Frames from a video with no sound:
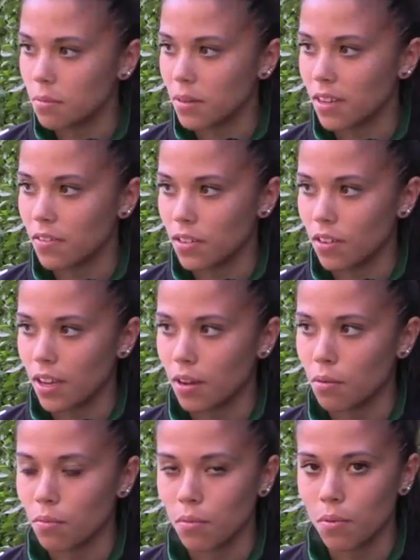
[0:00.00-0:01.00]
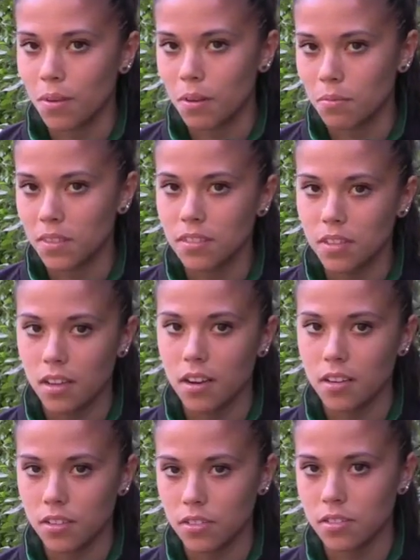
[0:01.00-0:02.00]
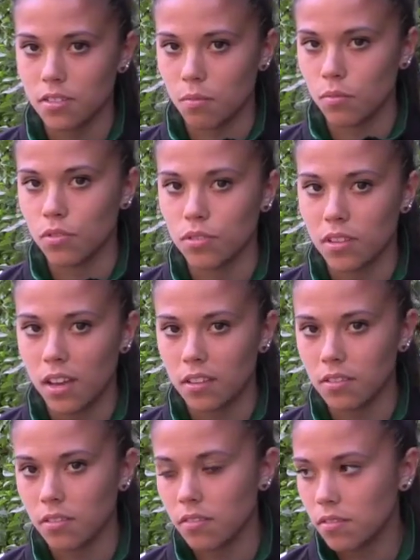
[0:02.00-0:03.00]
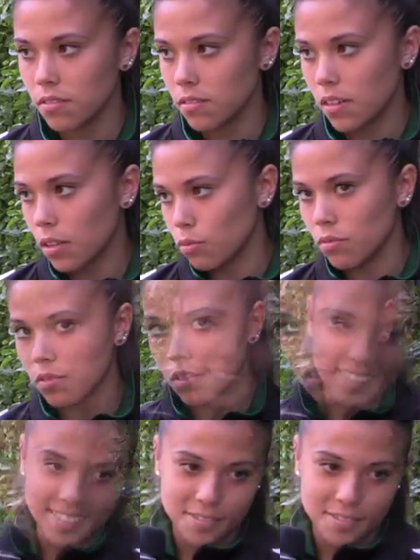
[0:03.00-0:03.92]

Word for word: perché vedo che comunque il mister ci sta molto dietro a tutte.